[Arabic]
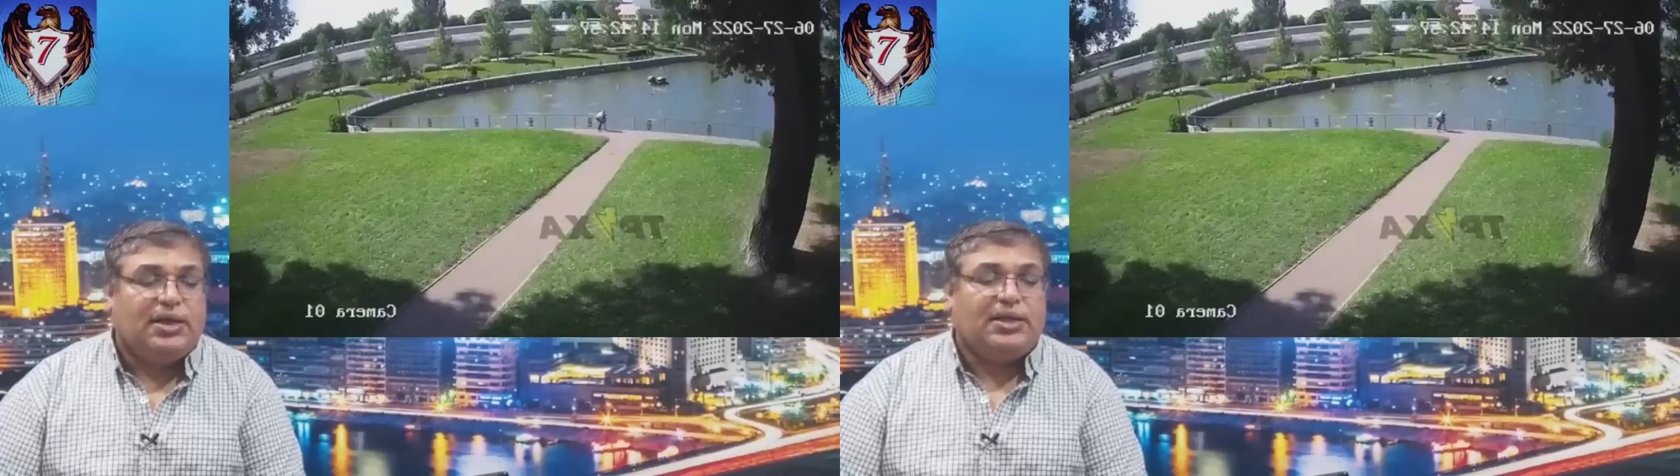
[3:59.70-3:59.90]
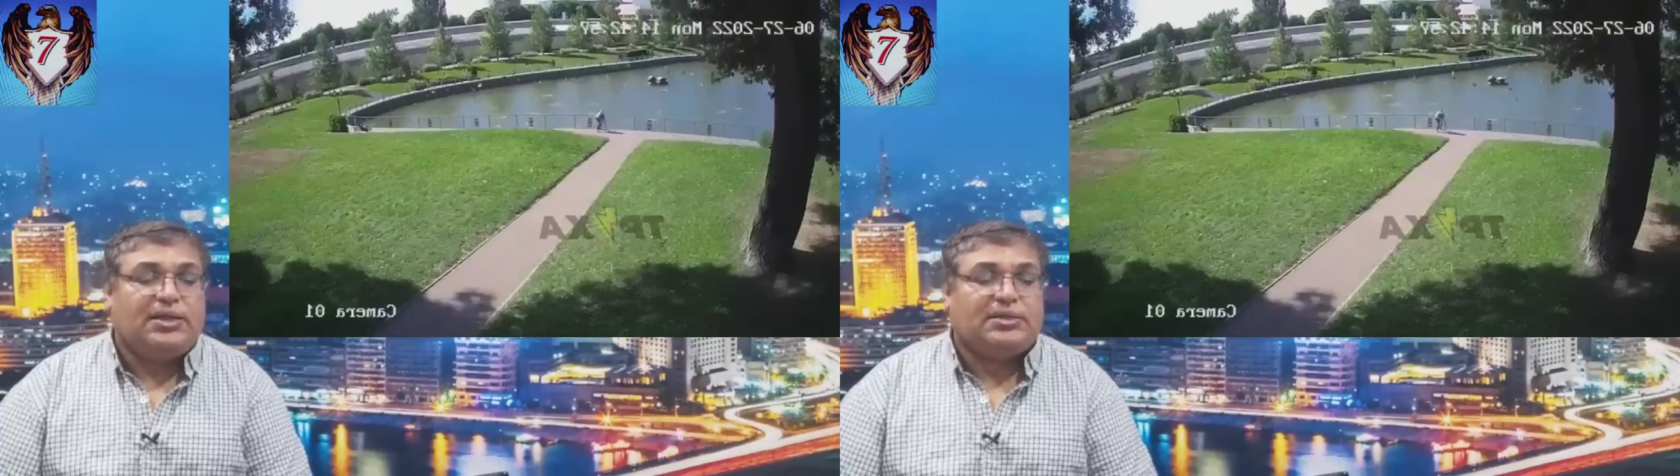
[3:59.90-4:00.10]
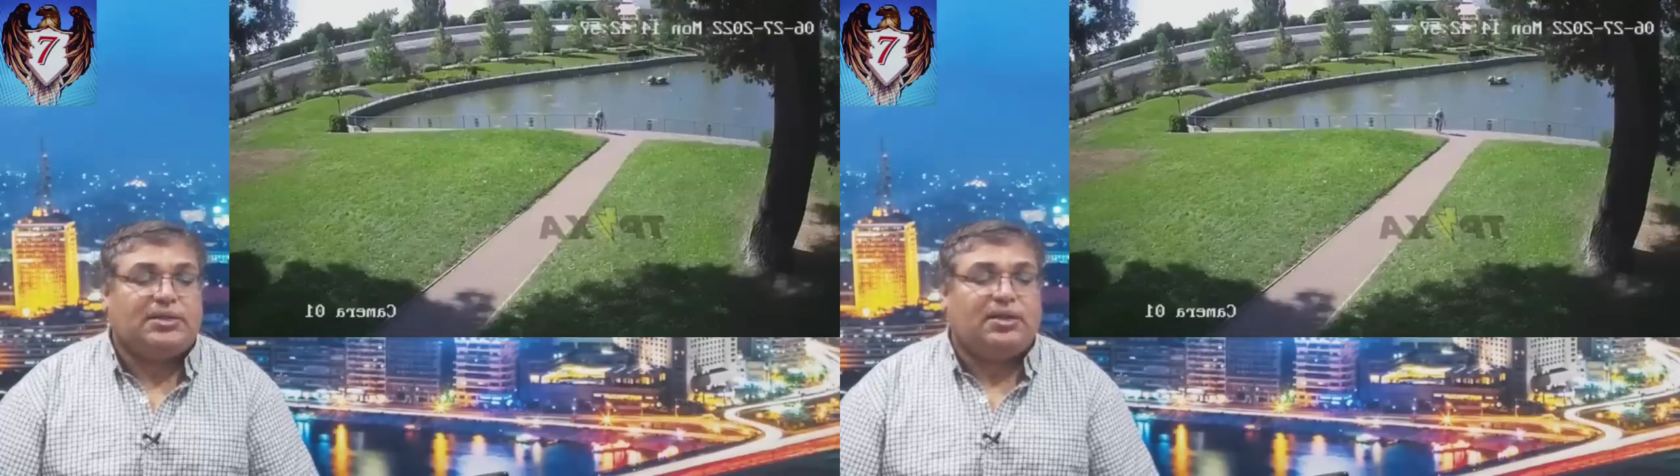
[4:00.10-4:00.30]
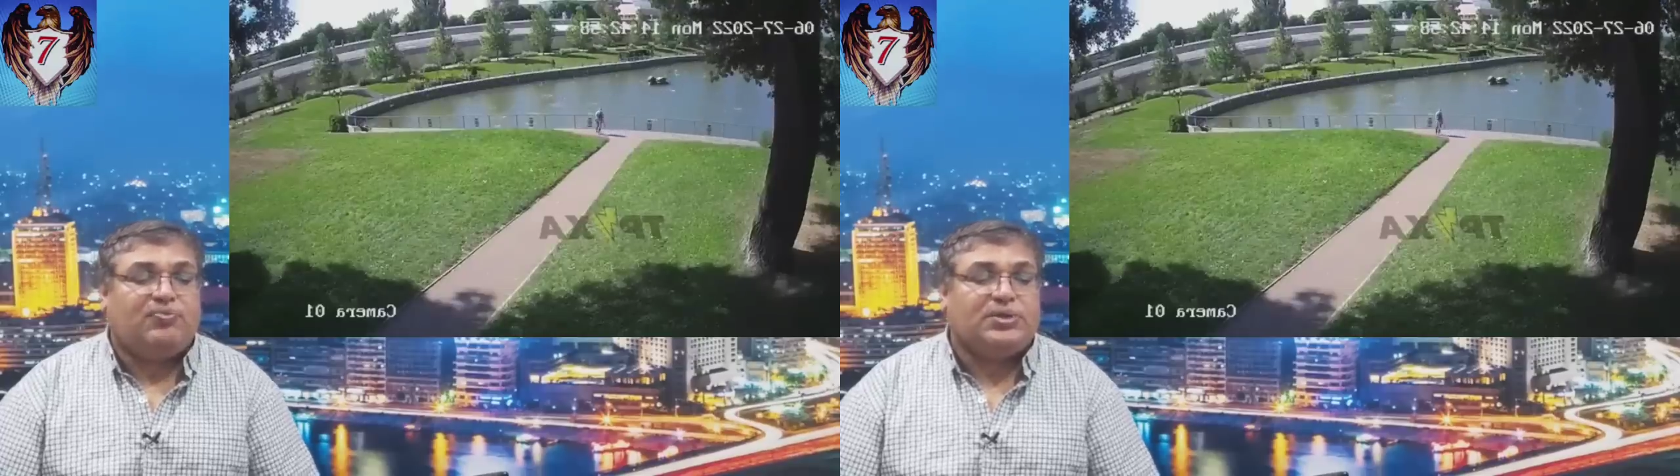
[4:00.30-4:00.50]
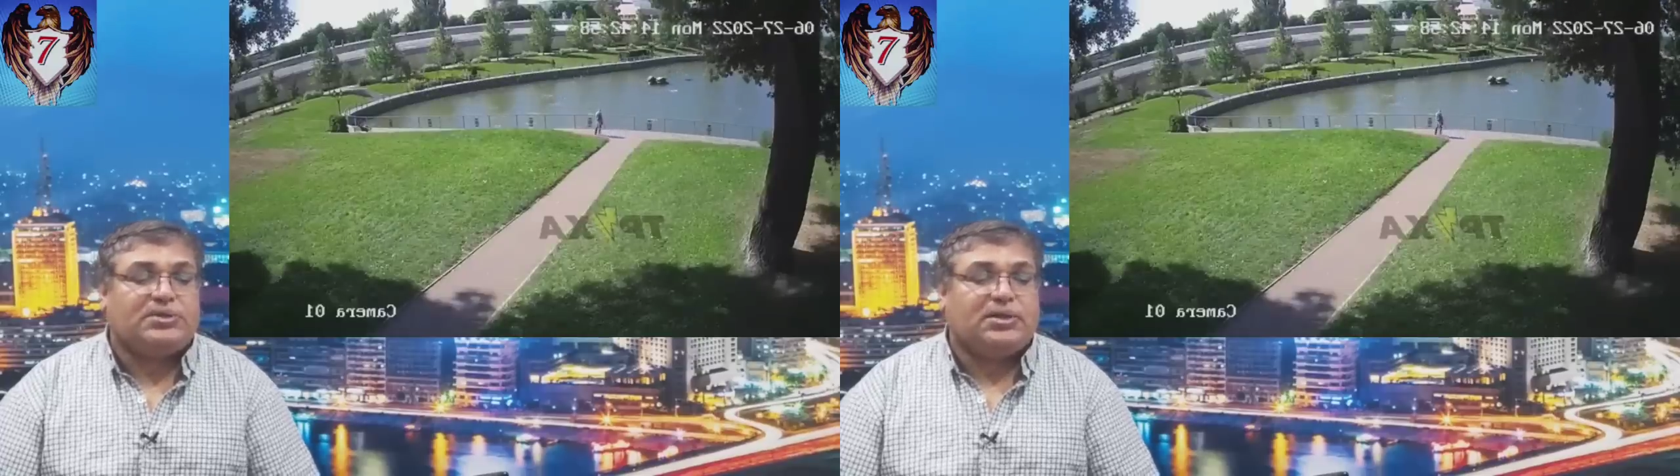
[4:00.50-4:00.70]
الاعتراف
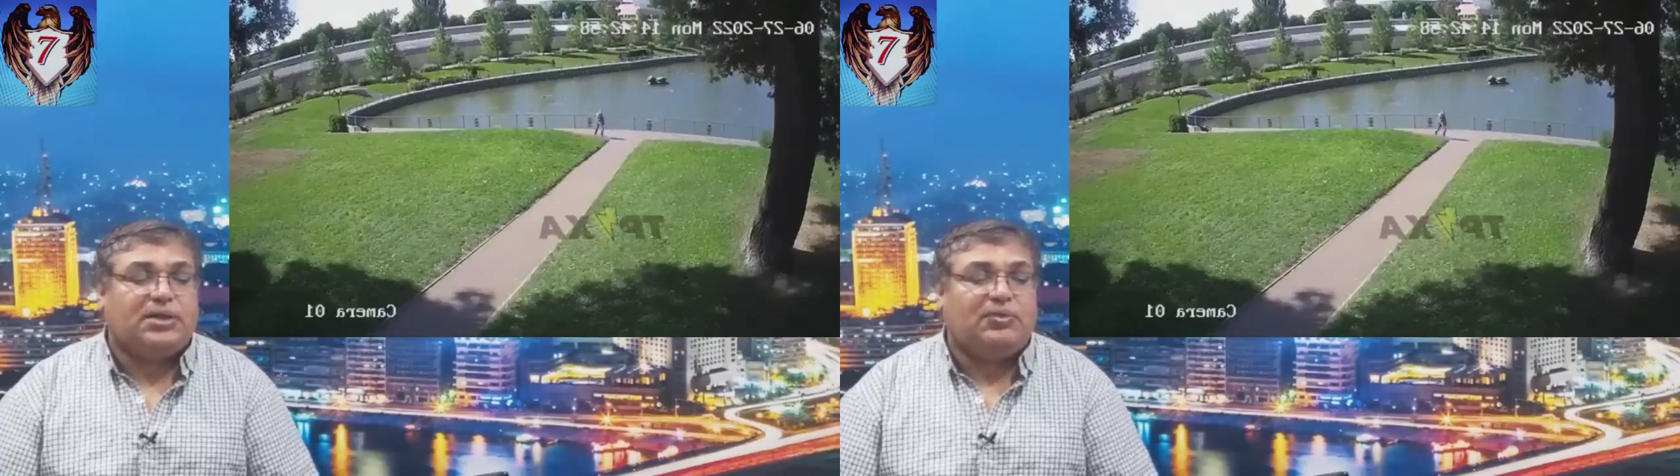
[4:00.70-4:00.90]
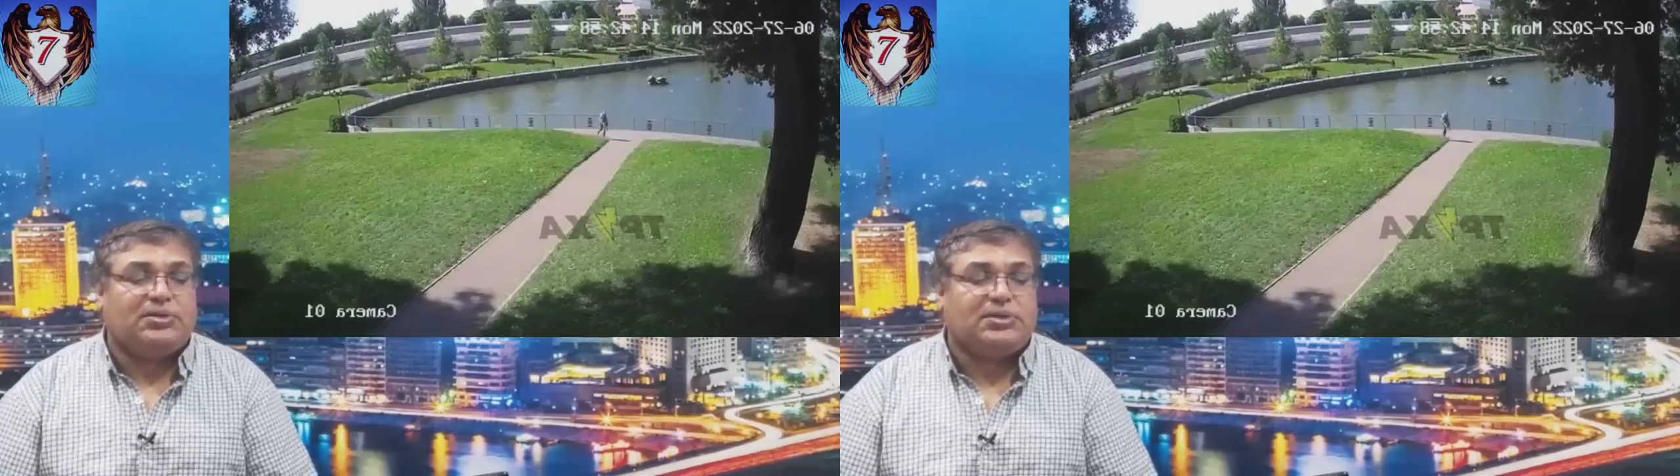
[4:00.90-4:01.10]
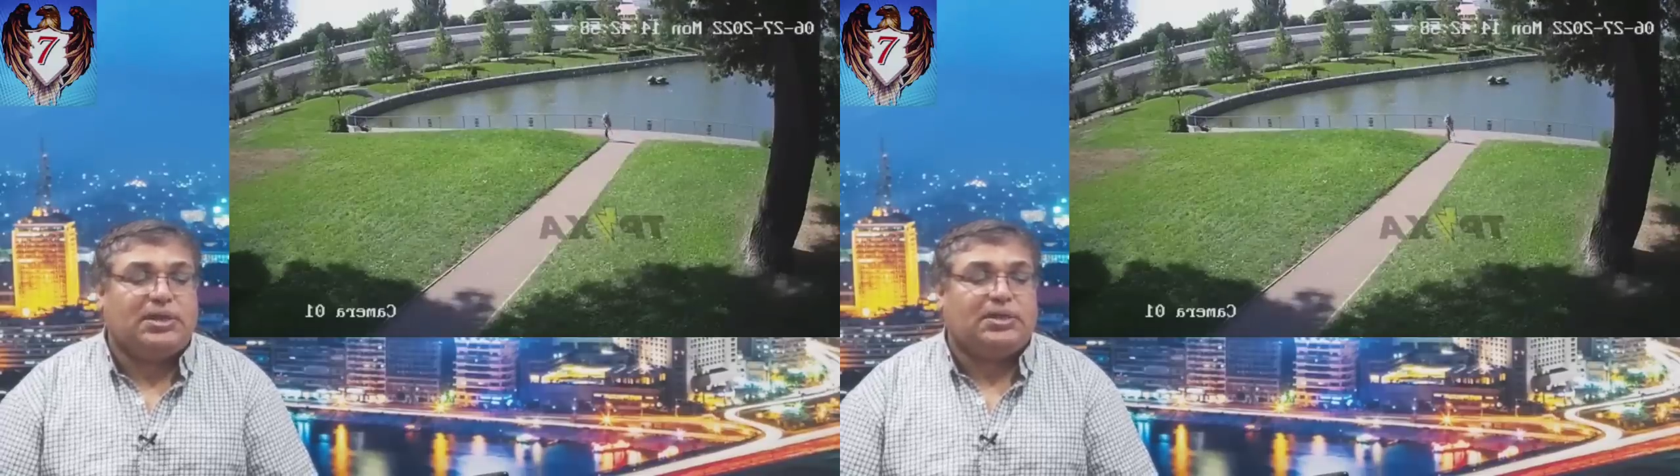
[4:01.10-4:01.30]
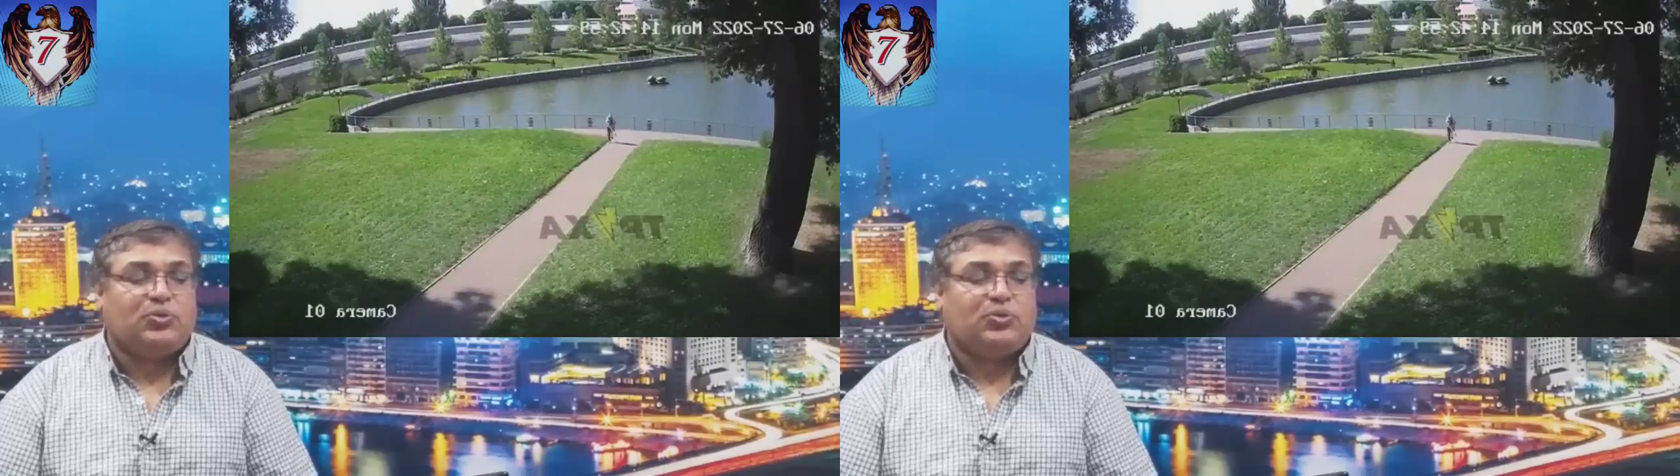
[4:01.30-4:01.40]
باستقلال وسيادة